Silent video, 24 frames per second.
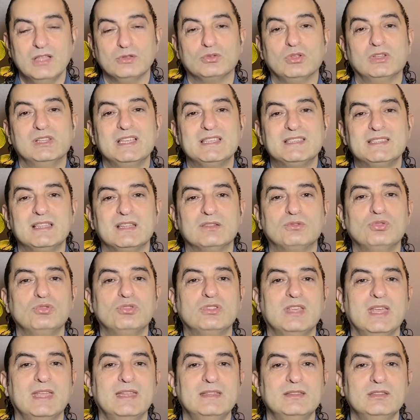Dolayısıyla
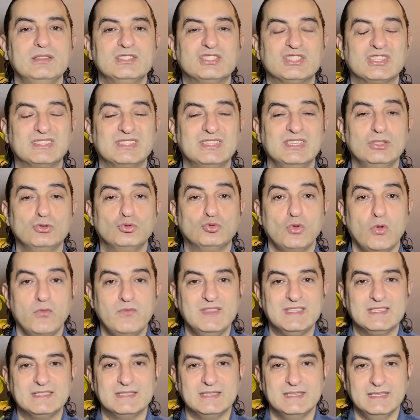Türkiye'nin ciddi
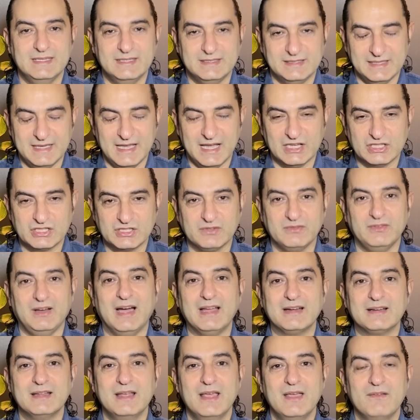döviz ihtiyacı
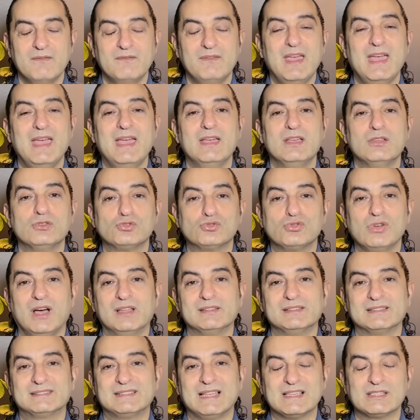var ve şu
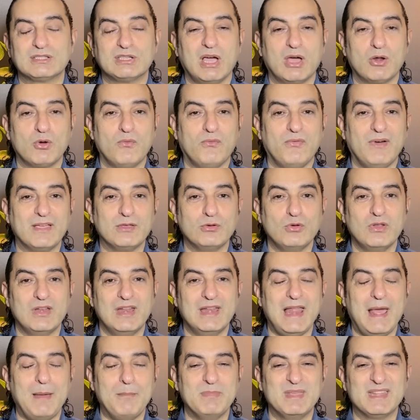anda tasarrufa
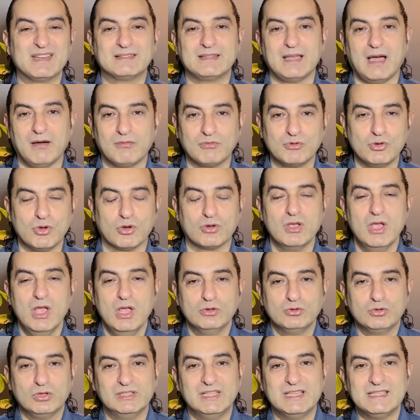yönelen bir tavrı yok.
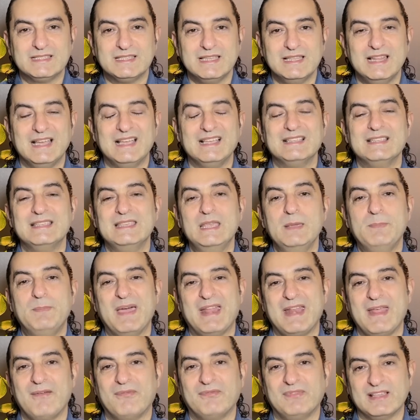Dolayısıyla
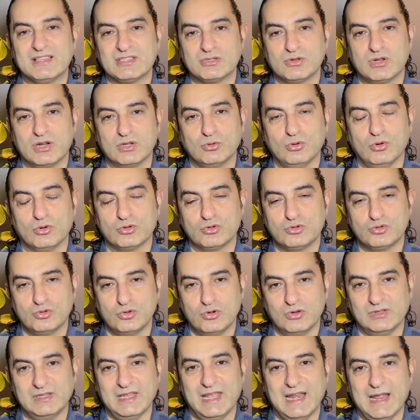hiperenflasyona doğru
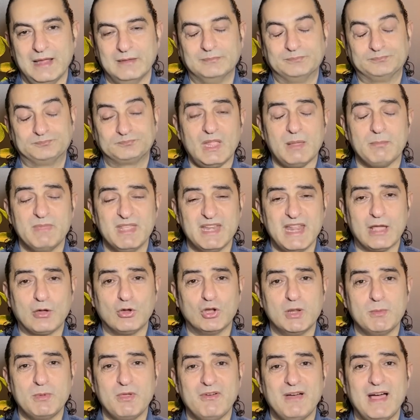sürüklenen bir
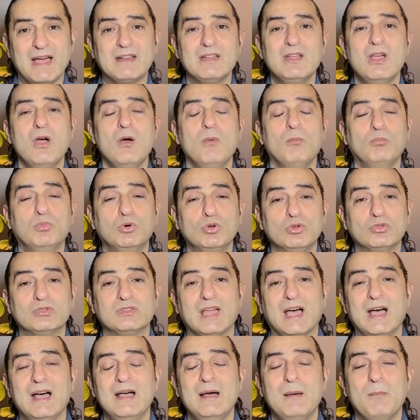ekonomi var. Bunun
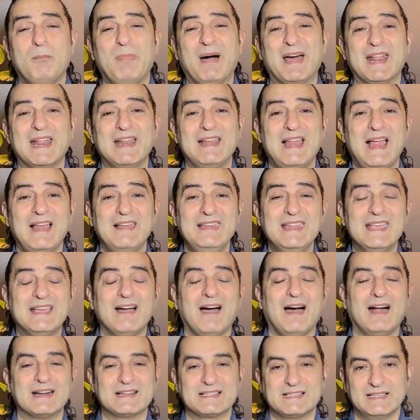da paralellik
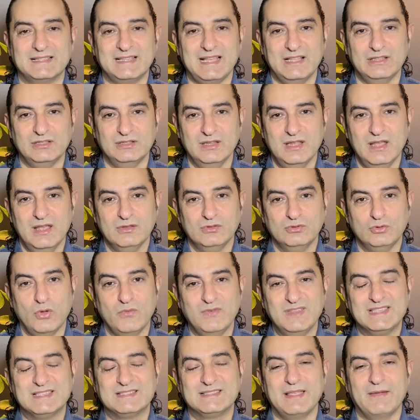arz eden
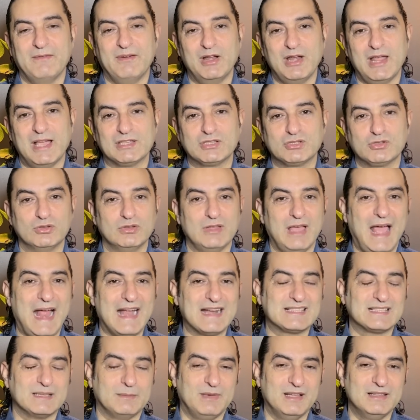döviz devalüasyonu her
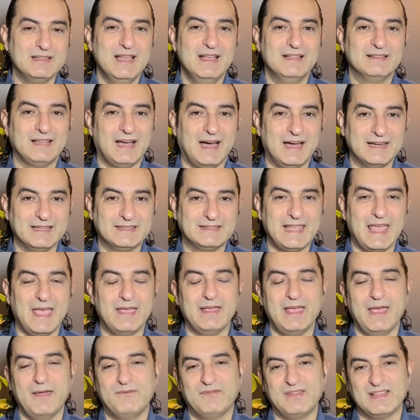zaman tarihte
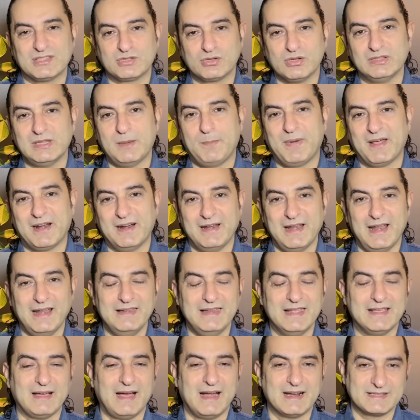enflasyonla
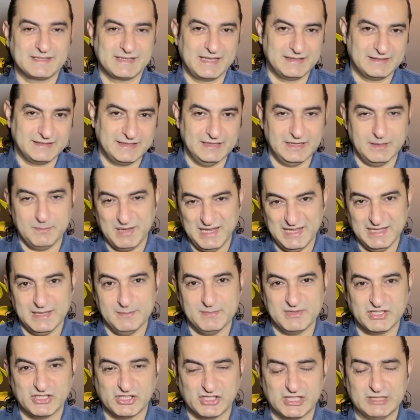paralellik arz ettiğini
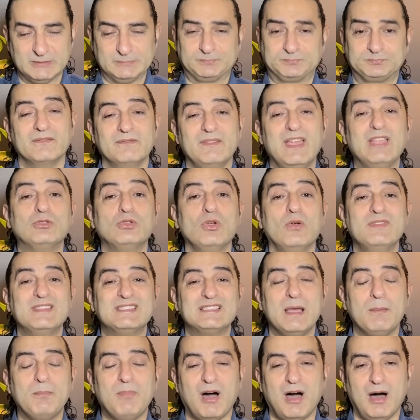bildiğimiz için ve
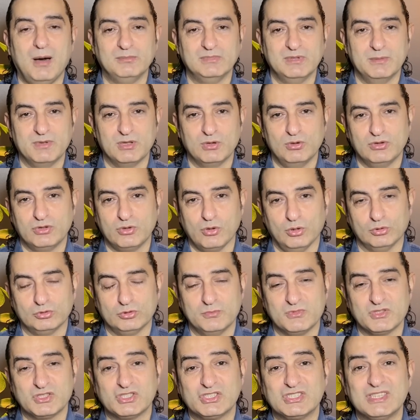dövize bağımlı bir ülke
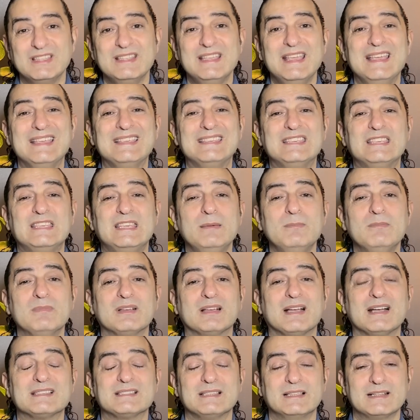olduğumuz için kim
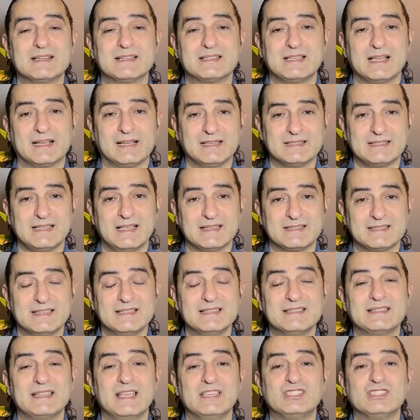kazanırsa kazansın,
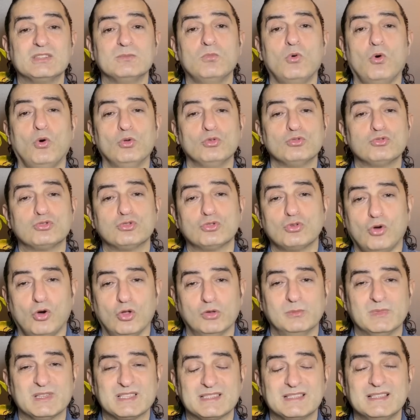seçim olsun
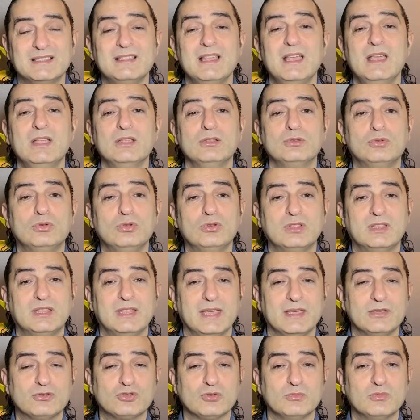olmasın
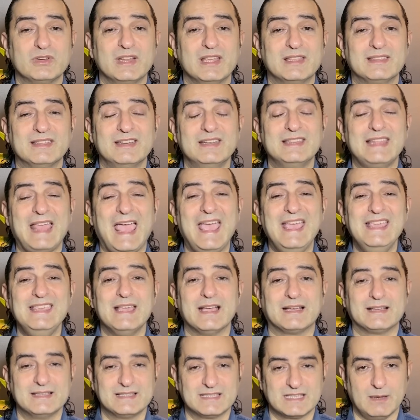Türkiye Cumhuriyeti'nin en
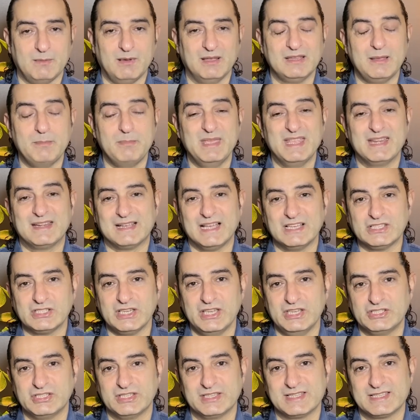yakın zamanda birkaç
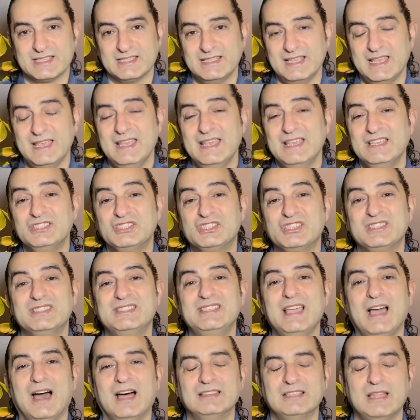ay içerisinde
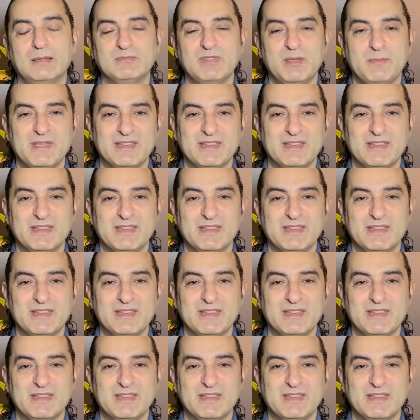ciddi anlamda